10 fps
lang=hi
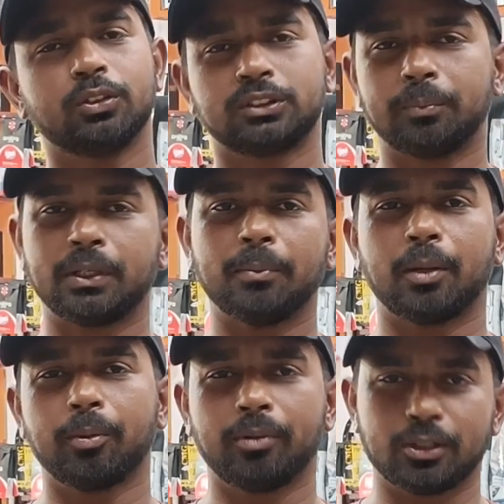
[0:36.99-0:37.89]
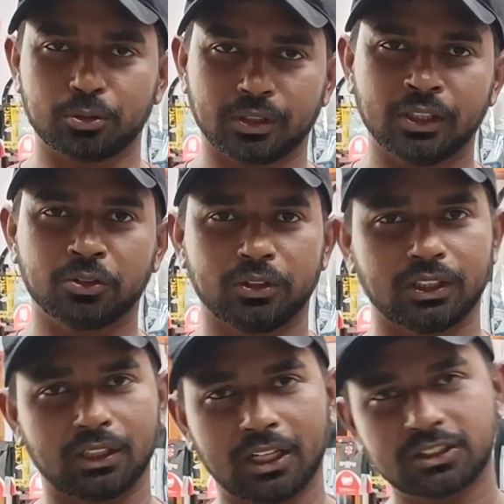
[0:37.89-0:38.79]
तो सबकी मार्केट बढ़ चुकी है तो
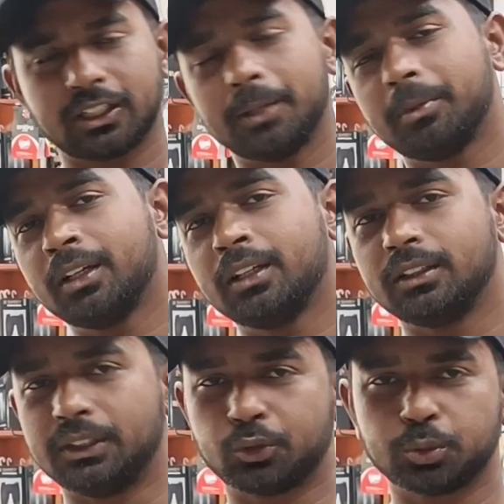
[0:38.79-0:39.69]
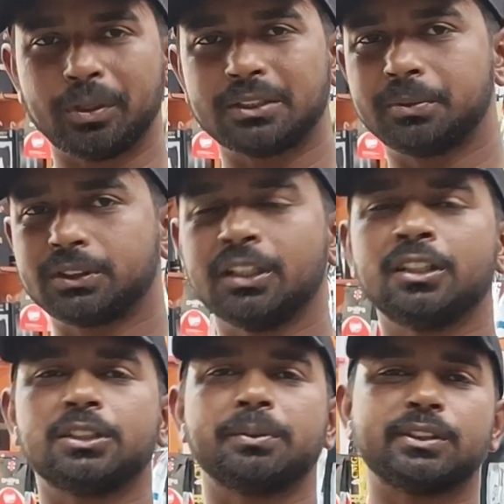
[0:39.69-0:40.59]
एक लास्ट टाइम है ये कुछ बैट्स बचे
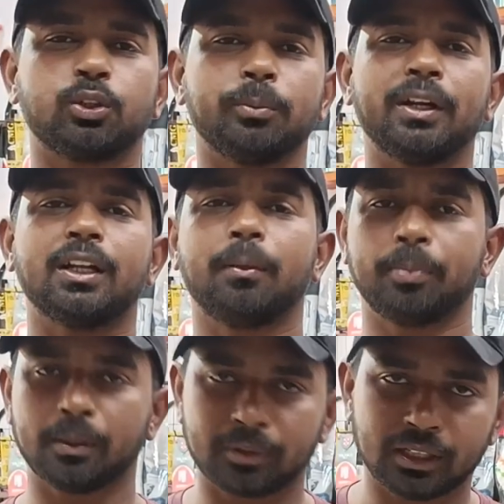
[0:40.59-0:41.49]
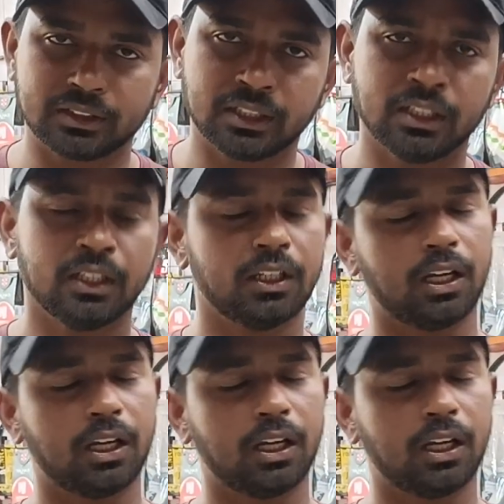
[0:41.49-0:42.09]
हैं इसमें से कोई बैट अपना बना लीजिए